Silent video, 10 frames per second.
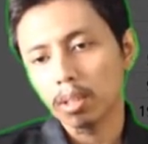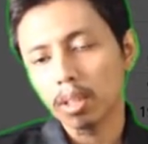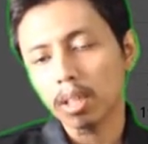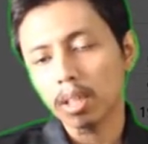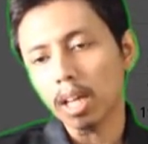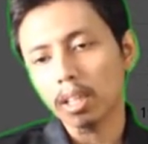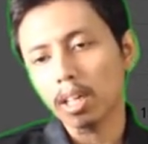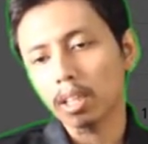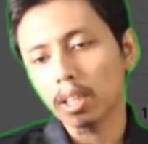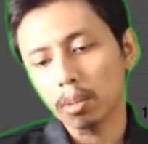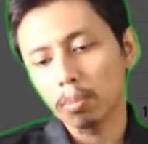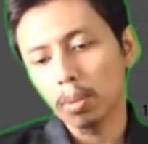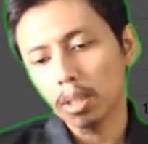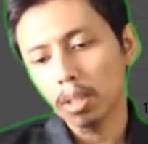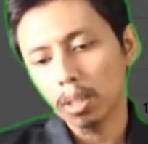dekat ya atau
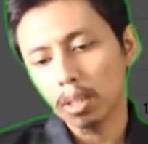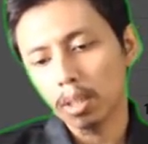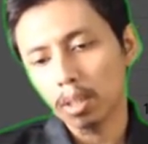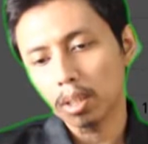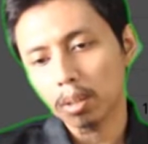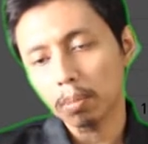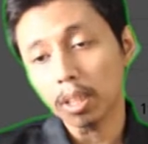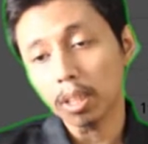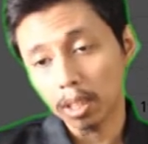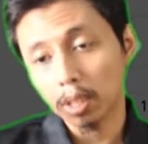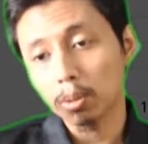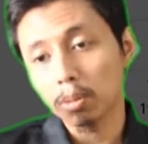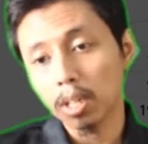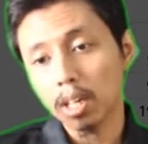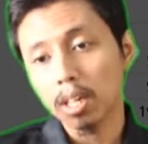lebih lebih kecil
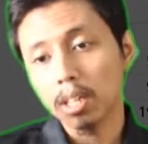juga